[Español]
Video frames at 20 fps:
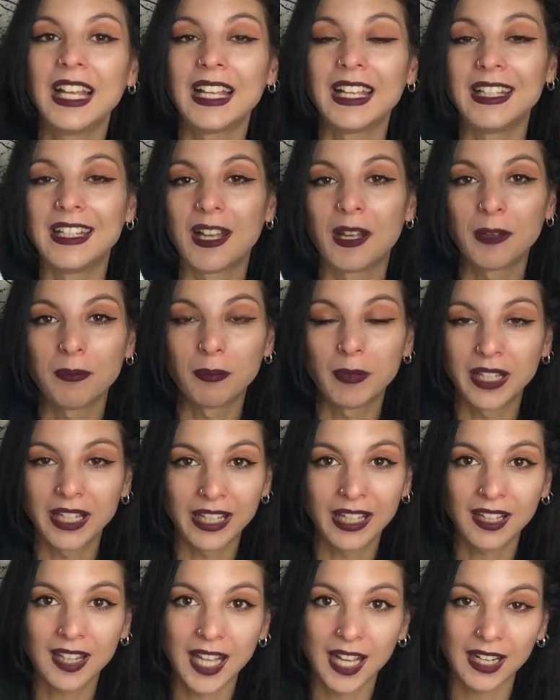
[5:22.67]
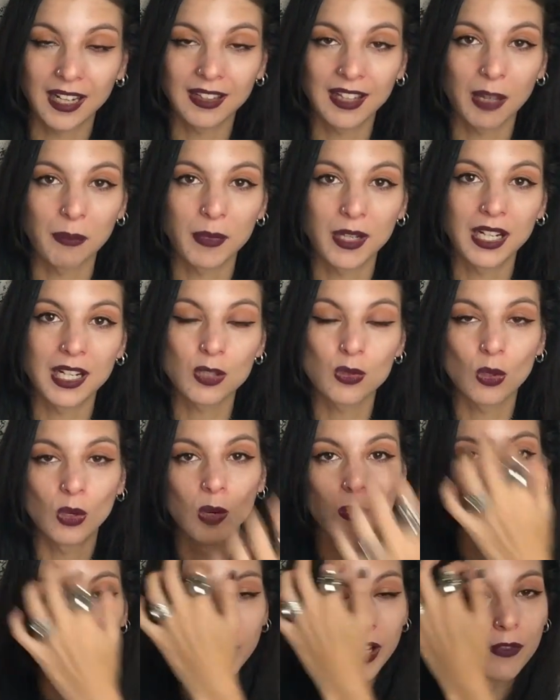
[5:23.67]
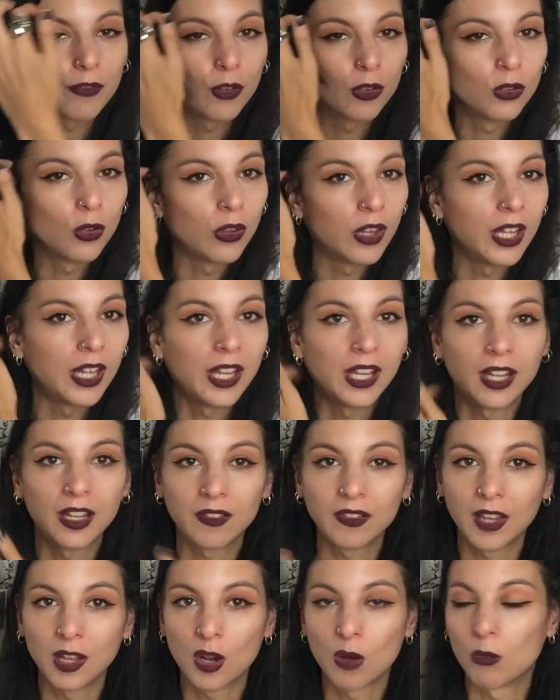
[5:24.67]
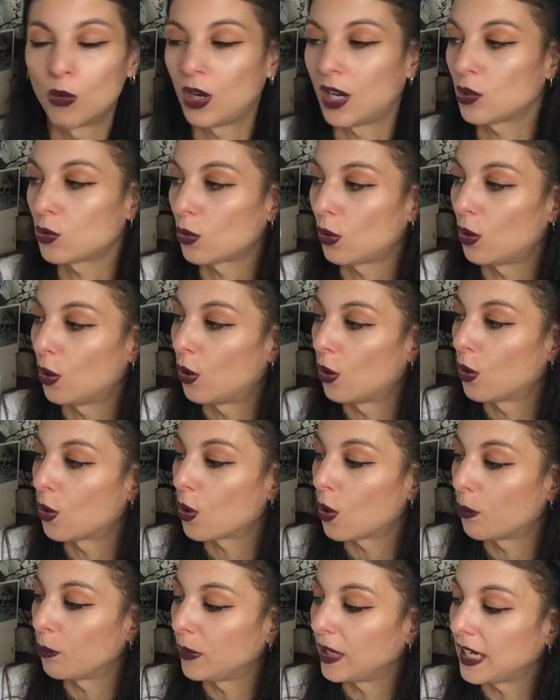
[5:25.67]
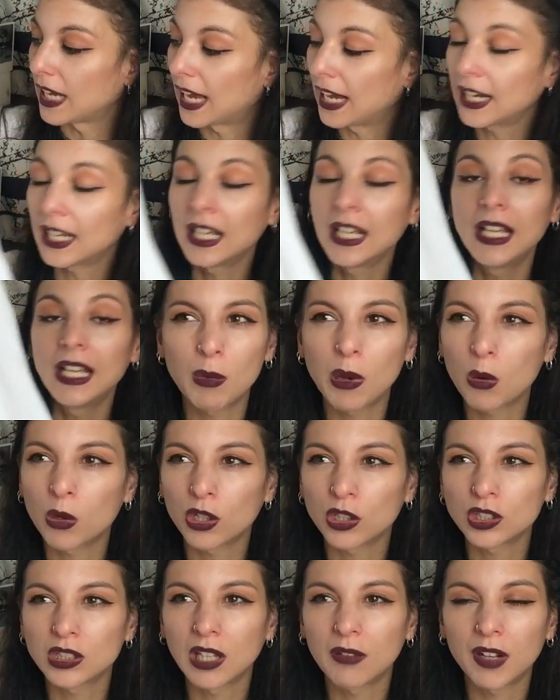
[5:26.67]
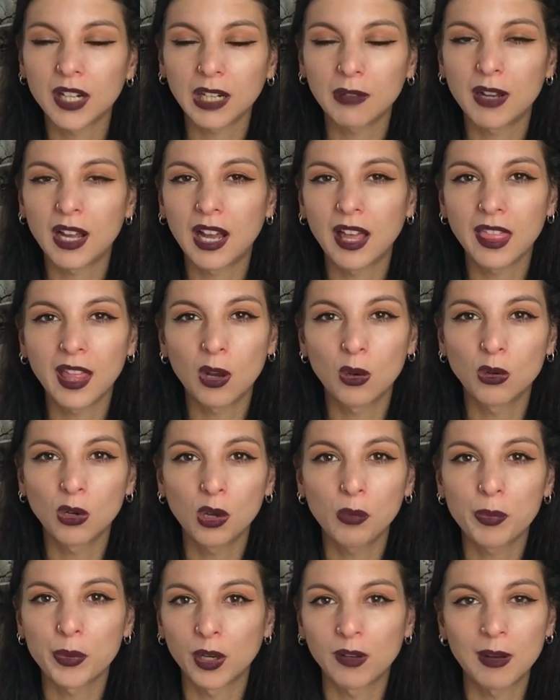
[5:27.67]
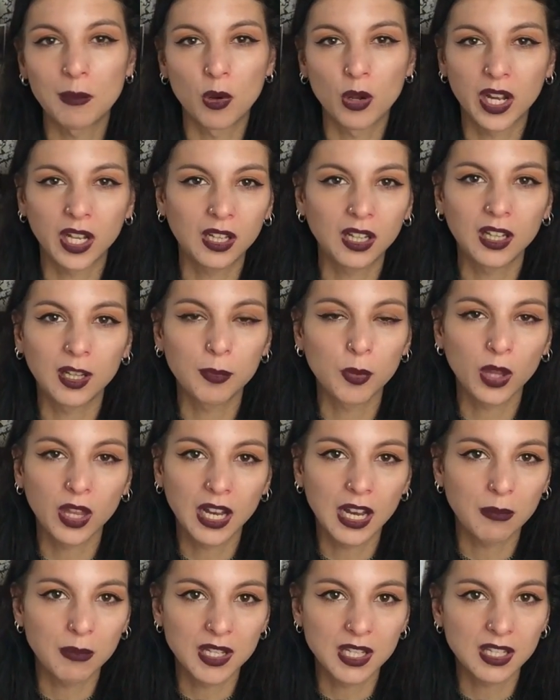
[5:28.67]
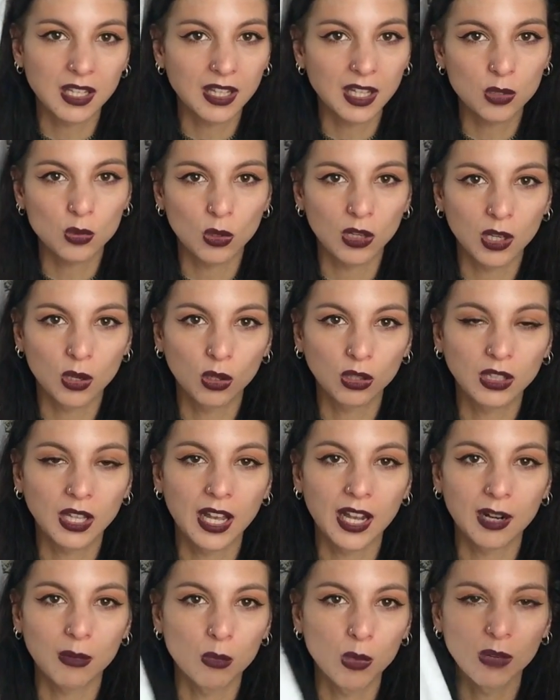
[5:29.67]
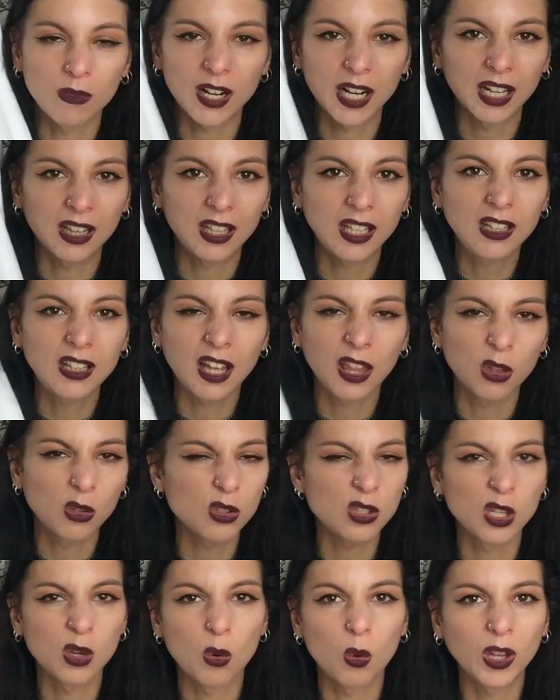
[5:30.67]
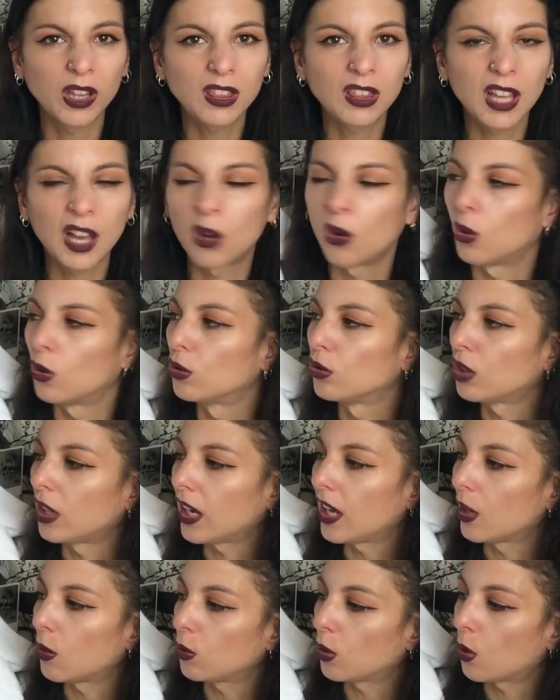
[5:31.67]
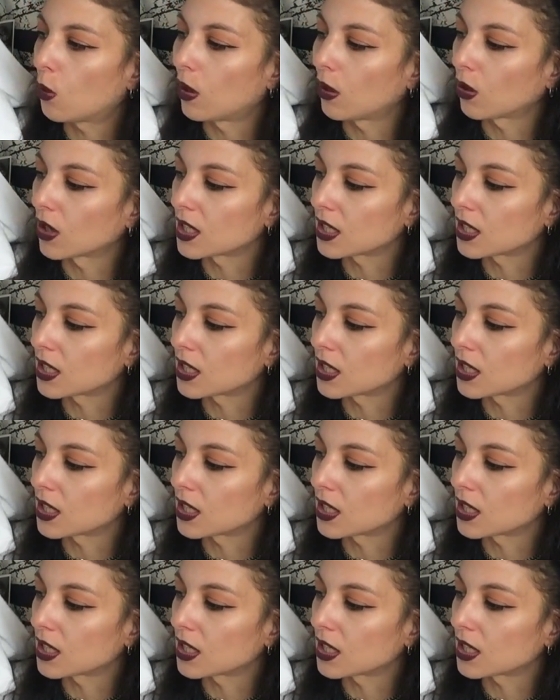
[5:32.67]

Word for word: Y en mi Instagram también le suelo poner foto de, cómo las suelo combinar. No me acuerdo si estaba rebajada o no, pero vamos, que este tipo de camiseta suele costar muy baratita, 2,50 o 3 euros o algo